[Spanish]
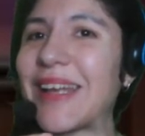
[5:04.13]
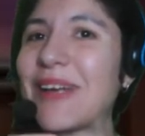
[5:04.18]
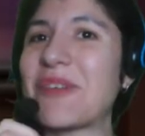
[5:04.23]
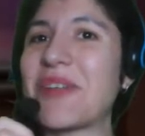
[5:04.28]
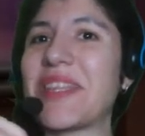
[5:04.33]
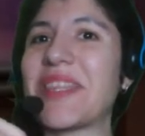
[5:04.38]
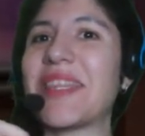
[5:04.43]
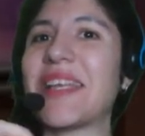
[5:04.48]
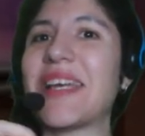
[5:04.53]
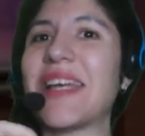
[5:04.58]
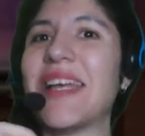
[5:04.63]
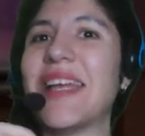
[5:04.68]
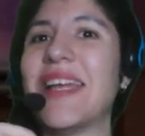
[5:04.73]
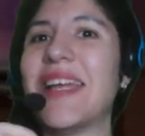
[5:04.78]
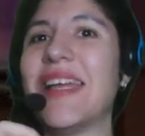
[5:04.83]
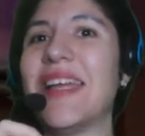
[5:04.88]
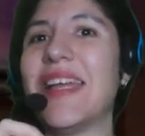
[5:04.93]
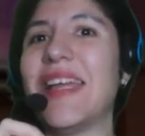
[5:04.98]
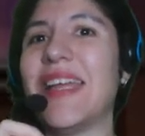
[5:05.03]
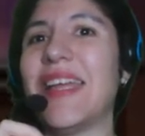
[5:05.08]
ahorita
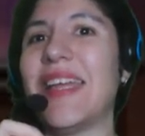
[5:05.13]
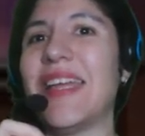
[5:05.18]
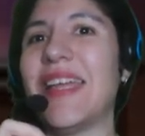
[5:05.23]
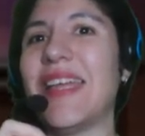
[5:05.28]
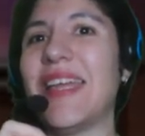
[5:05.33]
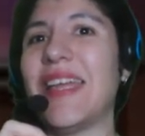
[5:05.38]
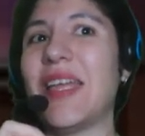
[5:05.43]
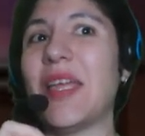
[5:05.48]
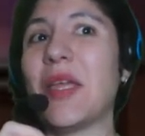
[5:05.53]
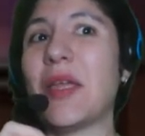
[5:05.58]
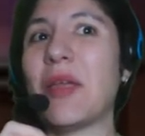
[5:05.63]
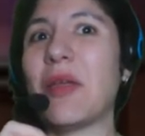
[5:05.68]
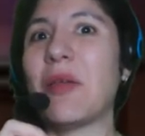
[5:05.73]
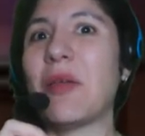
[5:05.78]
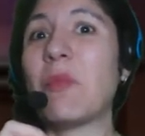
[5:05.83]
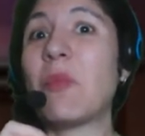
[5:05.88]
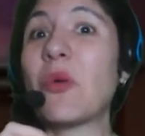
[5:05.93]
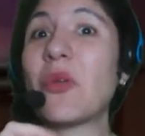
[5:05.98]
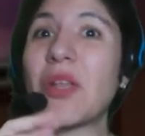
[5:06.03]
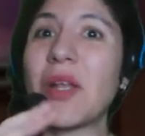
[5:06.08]
eh,
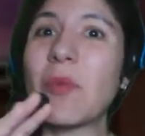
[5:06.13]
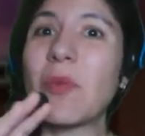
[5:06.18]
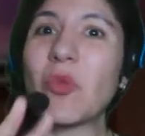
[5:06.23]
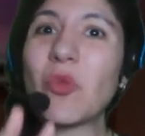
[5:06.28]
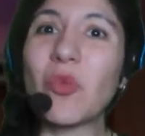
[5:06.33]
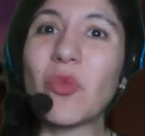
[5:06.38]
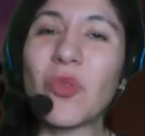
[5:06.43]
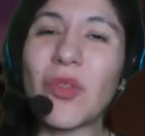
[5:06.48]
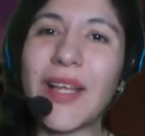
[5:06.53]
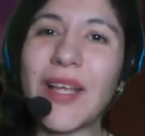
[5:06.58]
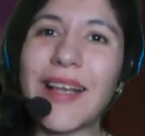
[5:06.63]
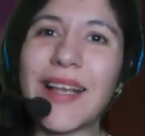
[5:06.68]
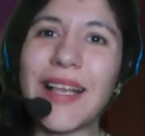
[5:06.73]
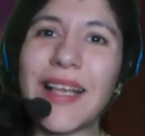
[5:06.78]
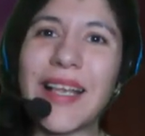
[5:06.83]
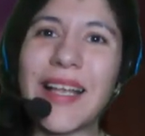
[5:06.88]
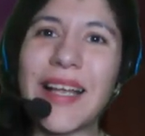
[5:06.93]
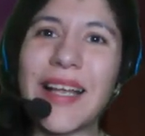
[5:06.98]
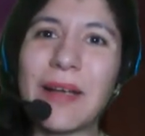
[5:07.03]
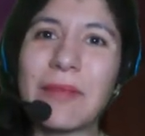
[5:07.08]
podríamos usar
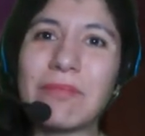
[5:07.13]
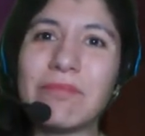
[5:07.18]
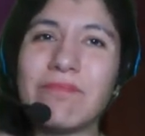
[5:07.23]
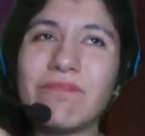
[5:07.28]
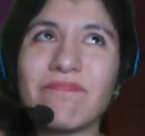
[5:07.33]
la